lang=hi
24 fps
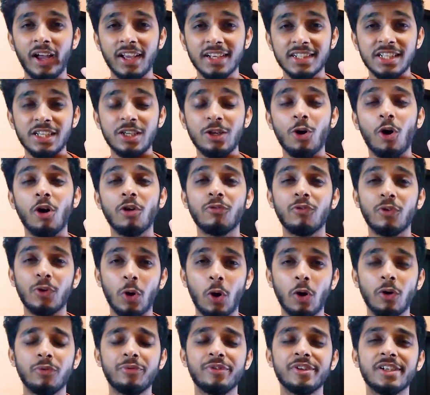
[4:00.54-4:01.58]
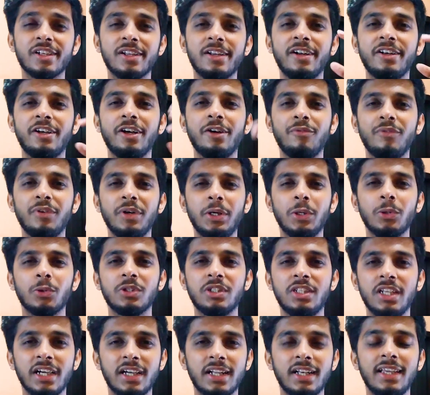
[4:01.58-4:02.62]
ऐसी ही और फोटोग्राफी से रिलेटेड
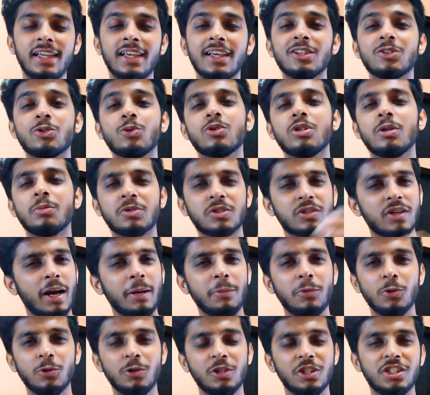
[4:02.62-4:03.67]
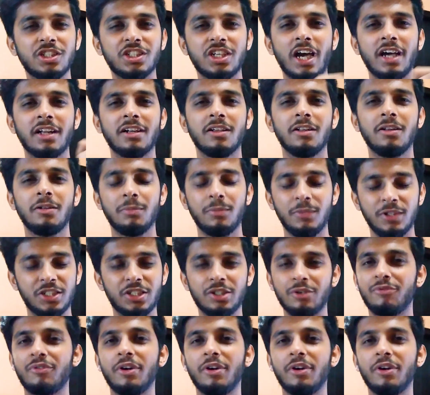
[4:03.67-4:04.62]
वीडियोज़ देखनी है सो सब्सक्राइब टू दिस चैनल मिस्टर